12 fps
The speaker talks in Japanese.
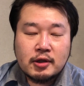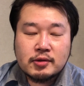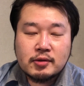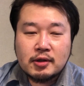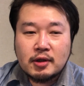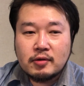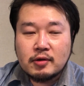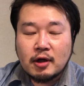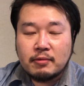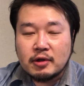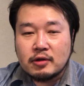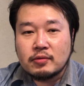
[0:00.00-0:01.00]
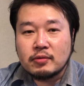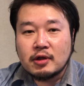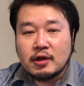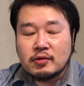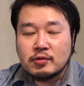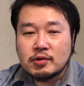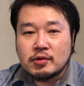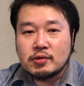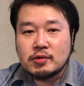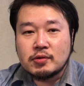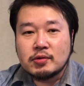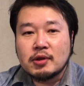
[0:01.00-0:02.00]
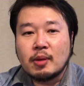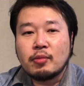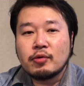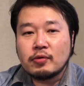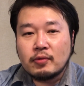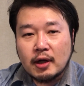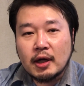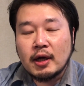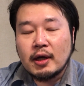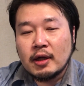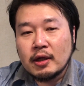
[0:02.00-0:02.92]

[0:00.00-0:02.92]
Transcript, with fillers: 3D グラフィックを多用するようなものは、